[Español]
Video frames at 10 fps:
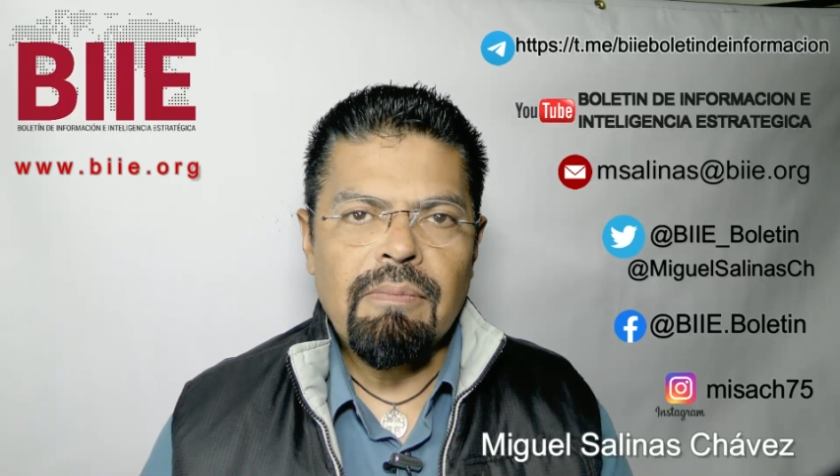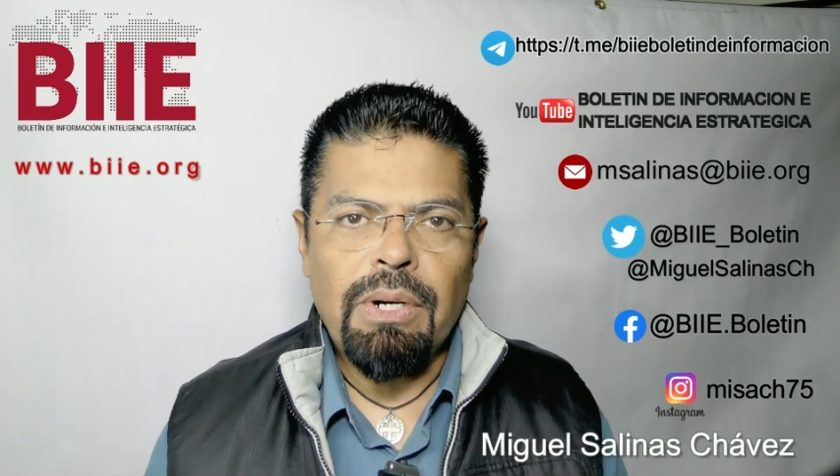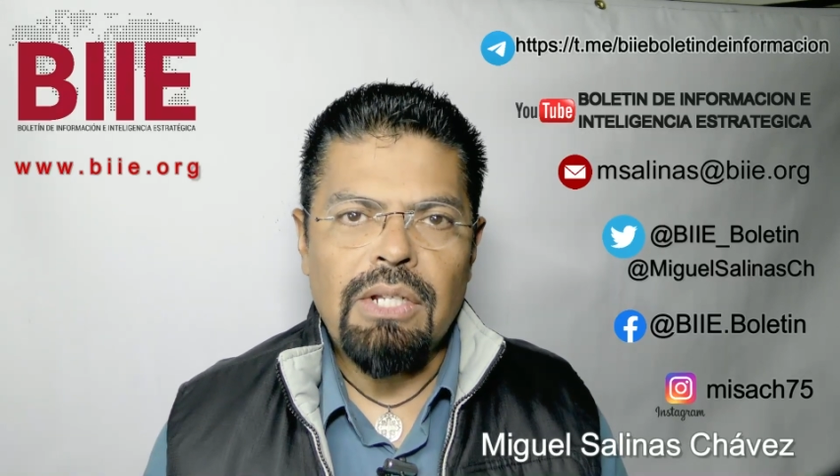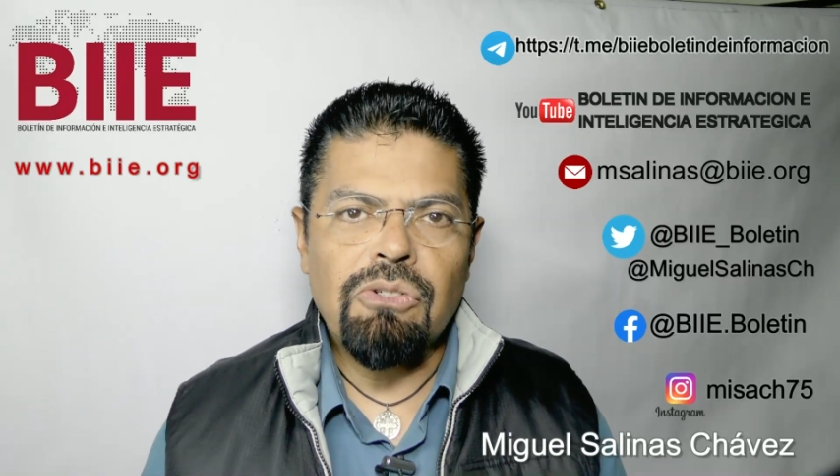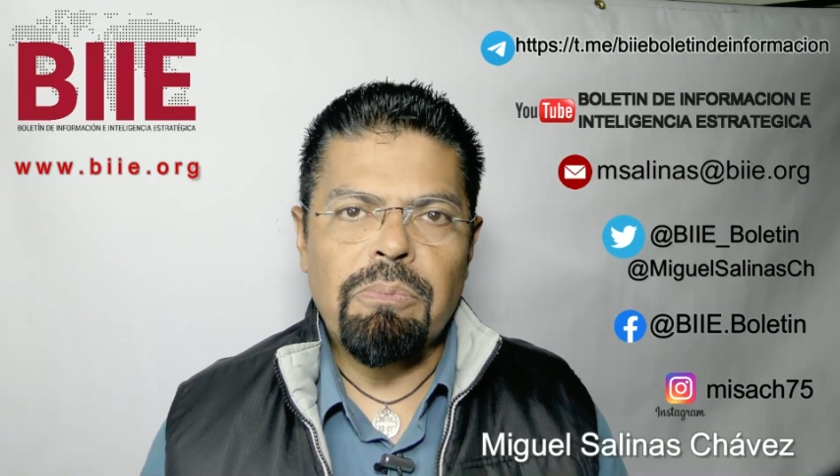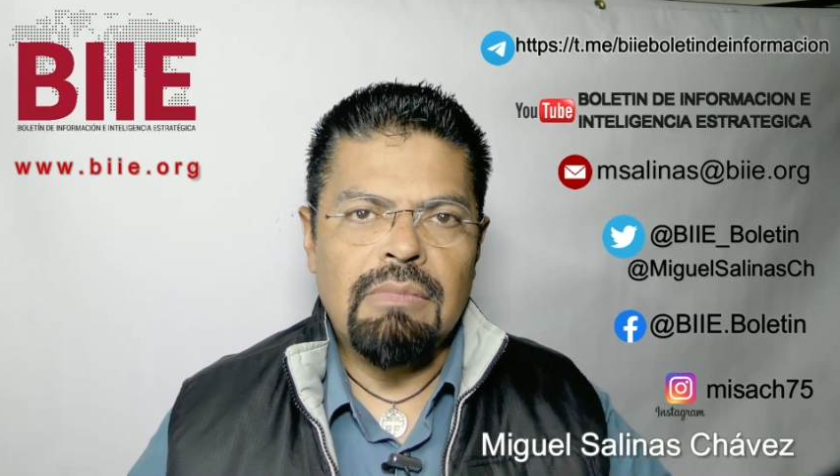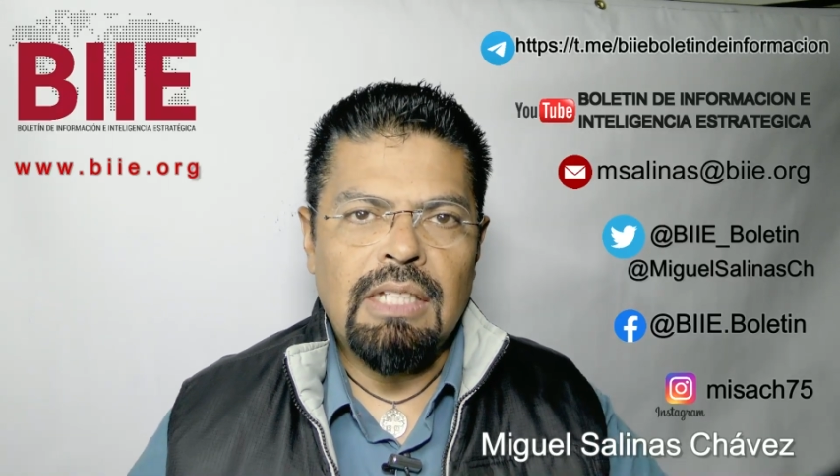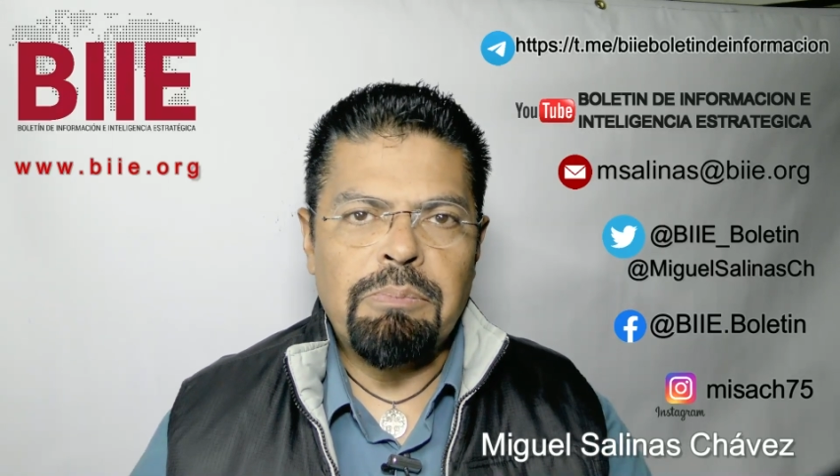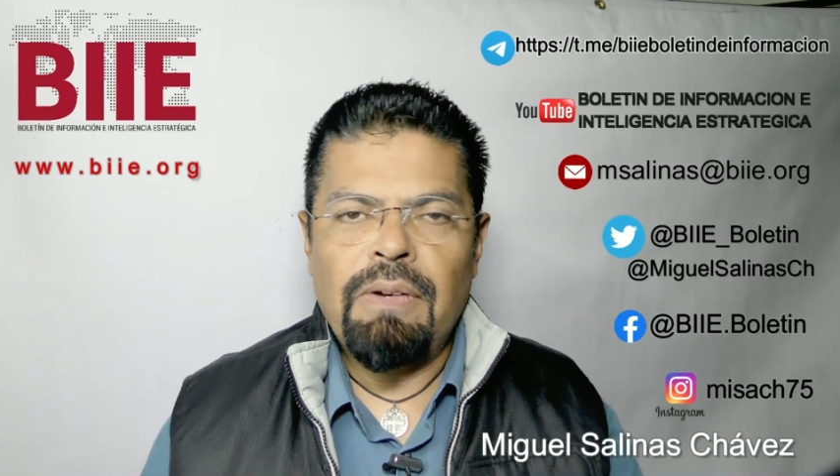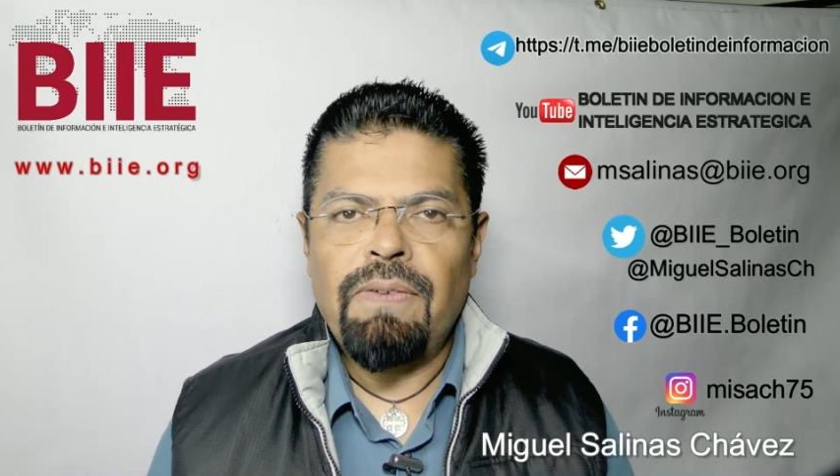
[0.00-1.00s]
por eso
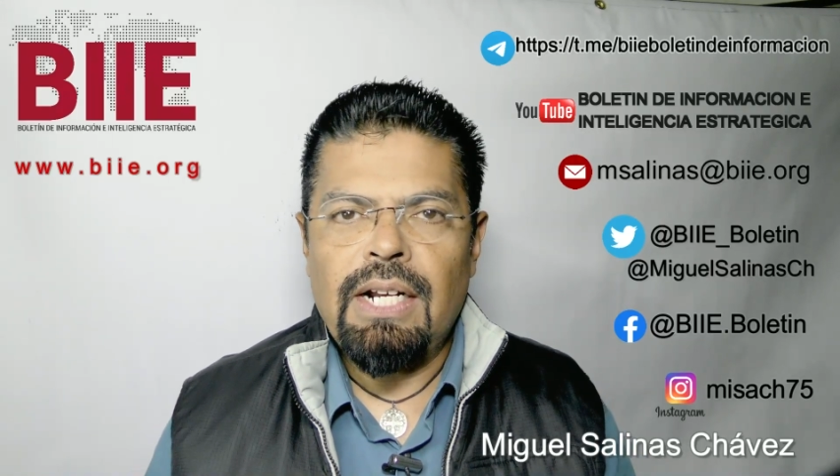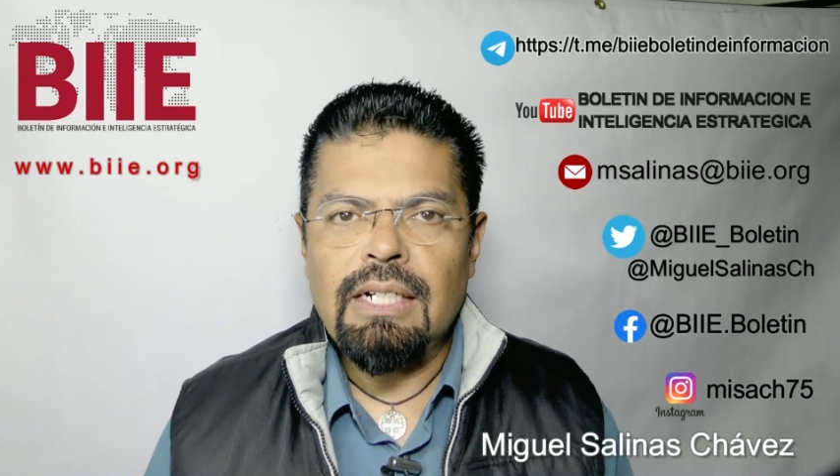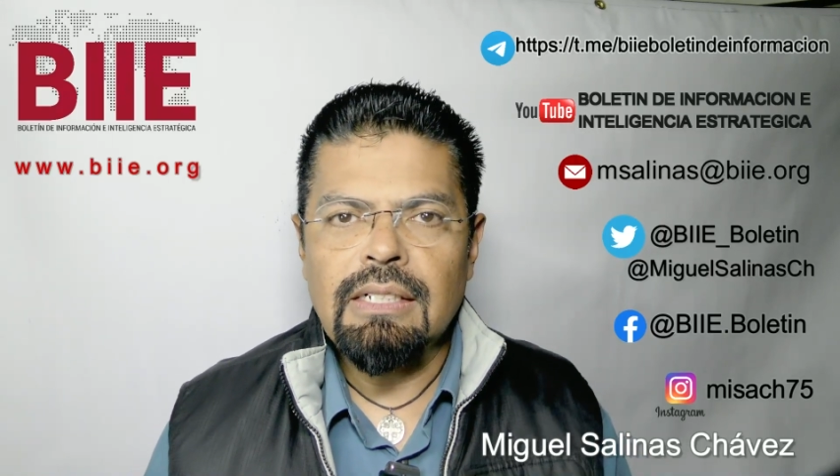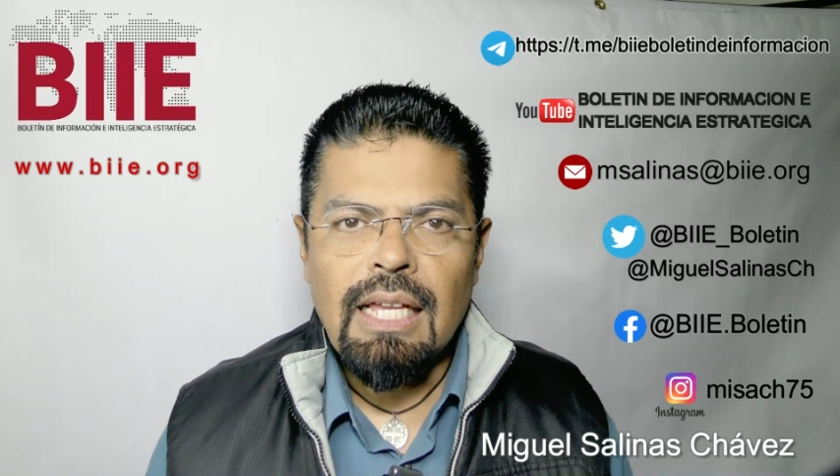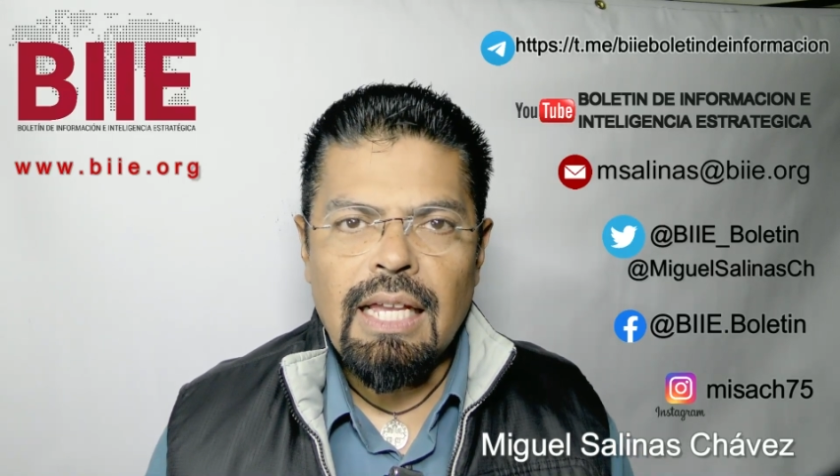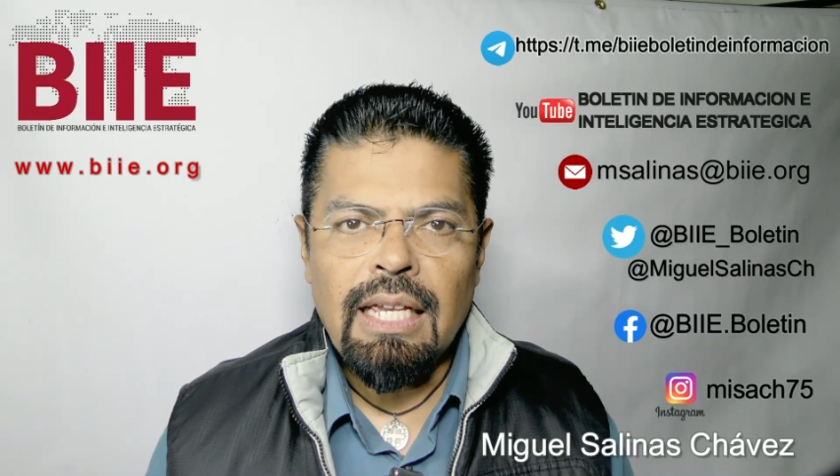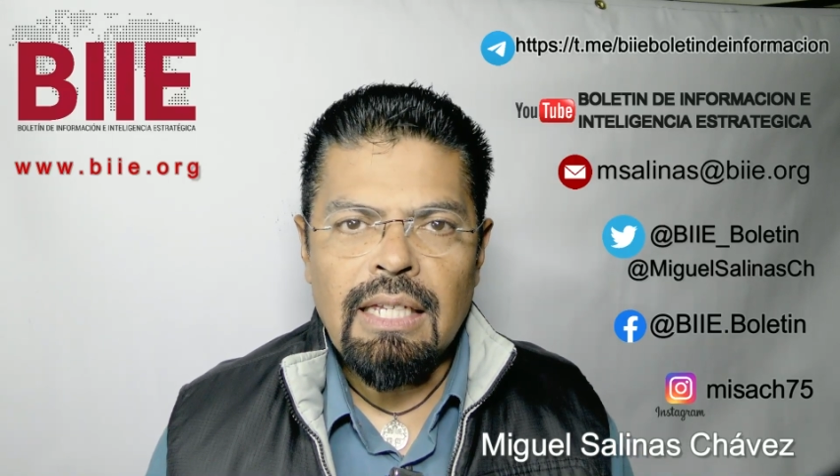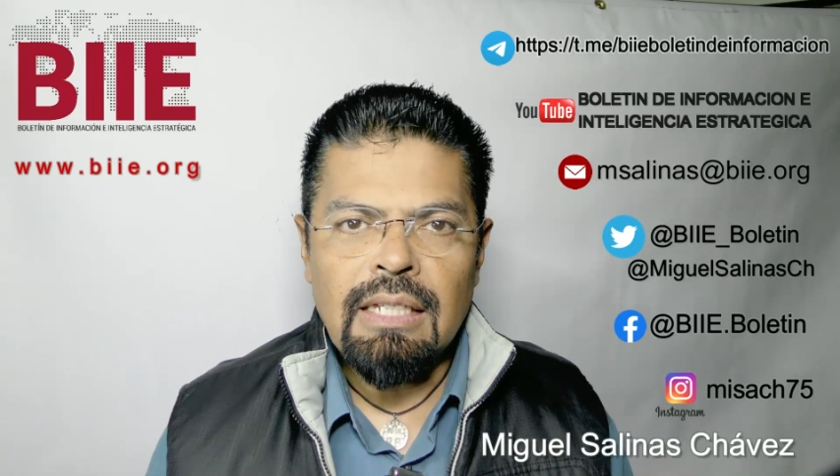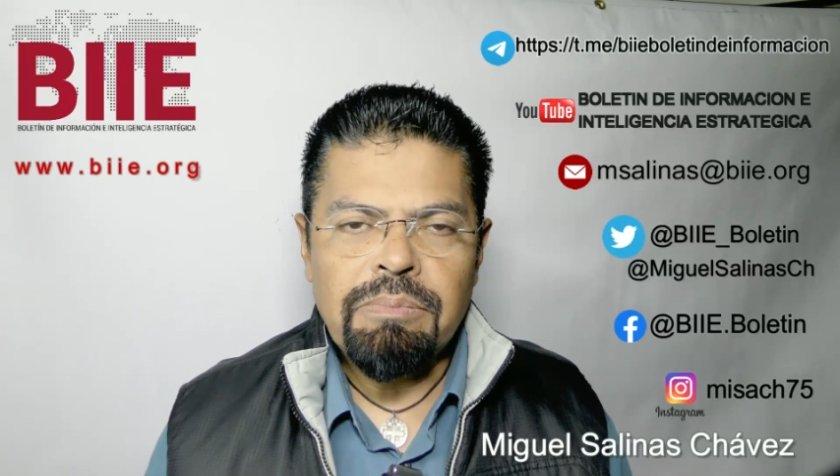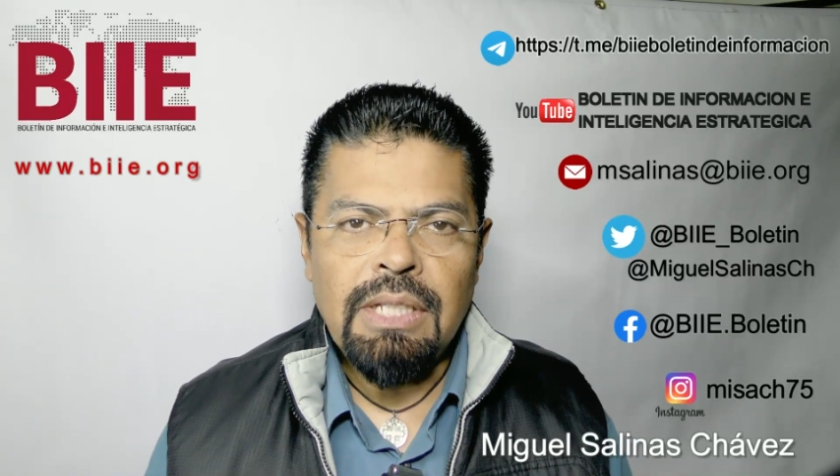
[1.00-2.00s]
despilfarran eh,